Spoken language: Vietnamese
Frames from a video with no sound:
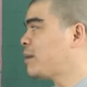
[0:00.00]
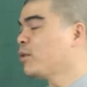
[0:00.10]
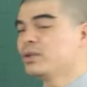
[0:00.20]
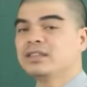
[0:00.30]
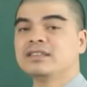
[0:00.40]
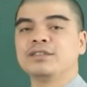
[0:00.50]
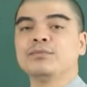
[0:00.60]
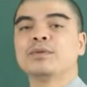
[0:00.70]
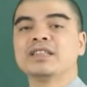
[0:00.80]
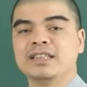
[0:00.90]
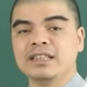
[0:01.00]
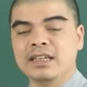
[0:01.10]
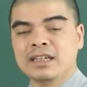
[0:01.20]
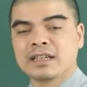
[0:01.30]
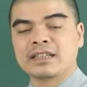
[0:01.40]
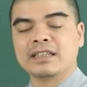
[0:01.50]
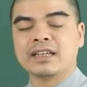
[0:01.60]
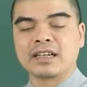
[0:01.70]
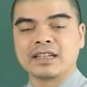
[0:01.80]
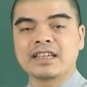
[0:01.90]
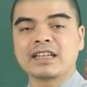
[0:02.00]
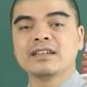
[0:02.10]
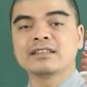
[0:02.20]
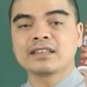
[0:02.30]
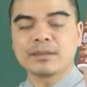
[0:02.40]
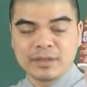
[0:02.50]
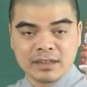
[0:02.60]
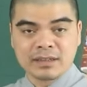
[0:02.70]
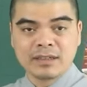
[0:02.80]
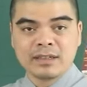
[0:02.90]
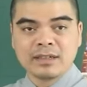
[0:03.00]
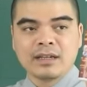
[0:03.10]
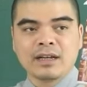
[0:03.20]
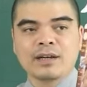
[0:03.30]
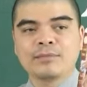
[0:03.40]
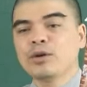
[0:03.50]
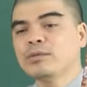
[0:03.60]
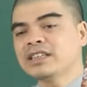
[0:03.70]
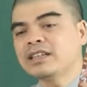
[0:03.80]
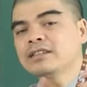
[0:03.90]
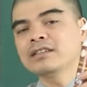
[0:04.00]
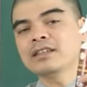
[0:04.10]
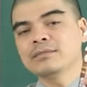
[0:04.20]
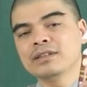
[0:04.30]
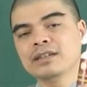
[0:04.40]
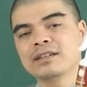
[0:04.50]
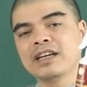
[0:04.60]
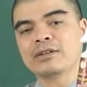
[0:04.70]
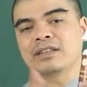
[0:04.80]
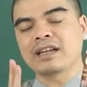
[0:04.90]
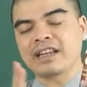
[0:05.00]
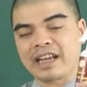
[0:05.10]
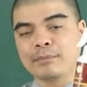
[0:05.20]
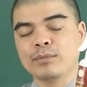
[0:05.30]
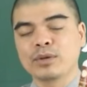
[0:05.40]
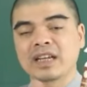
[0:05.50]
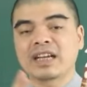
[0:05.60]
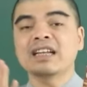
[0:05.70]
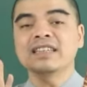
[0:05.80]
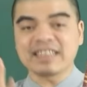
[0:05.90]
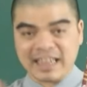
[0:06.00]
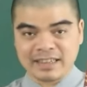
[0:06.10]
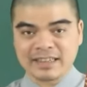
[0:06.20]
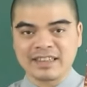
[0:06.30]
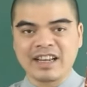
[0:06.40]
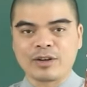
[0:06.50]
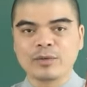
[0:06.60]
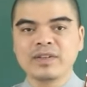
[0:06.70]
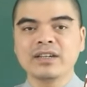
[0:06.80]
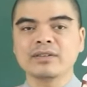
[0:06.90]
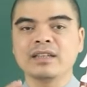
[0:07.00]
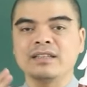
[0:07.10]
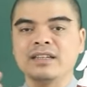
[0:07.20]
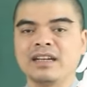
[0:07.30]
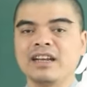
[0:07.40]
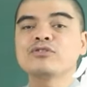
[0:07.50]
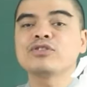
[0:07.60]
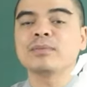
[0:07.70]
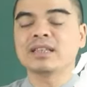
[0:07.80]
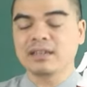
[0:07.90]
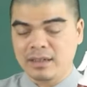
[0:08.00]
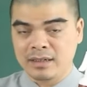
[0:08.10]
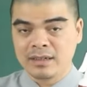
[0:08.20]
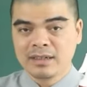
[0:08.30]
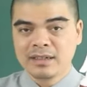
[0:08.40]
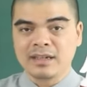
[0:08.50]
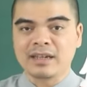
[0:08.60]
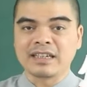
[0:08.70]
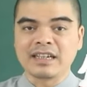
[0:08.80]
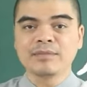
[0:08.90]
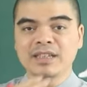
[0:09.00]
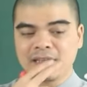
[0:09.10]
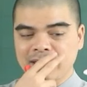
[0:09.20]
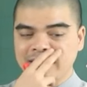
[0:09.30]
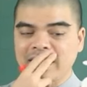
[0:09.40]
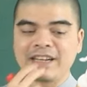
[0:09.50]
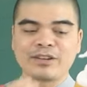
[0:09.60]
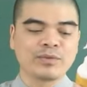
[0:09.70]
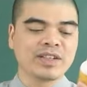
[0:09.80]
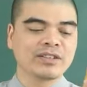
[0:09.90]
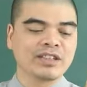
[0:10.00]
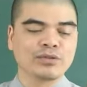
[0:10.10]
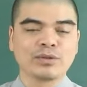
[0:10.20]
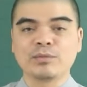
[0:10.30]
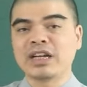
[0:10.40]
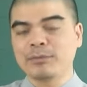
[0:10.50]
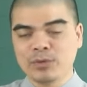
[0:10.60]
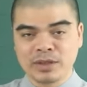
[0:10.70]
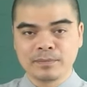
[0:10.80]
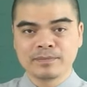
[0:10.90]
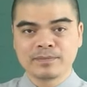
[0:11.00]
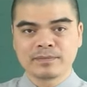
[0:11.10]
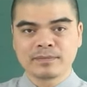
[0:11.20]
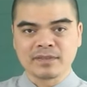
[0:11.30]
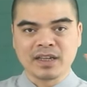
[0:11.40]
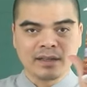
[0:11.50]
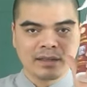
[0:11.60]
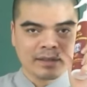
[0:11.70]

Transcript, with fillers: 34 9119 để thỉnh cái chai nước nhất tâm hương à, mỗi một chai nước nhất tâm hương đều được tặng kèm một cái khăn sạch để quý vị có thể tiến hành lau dọn ban thờ à, cả năm nhé cái chai này quý vị có thể dùng được một năm luôn đó,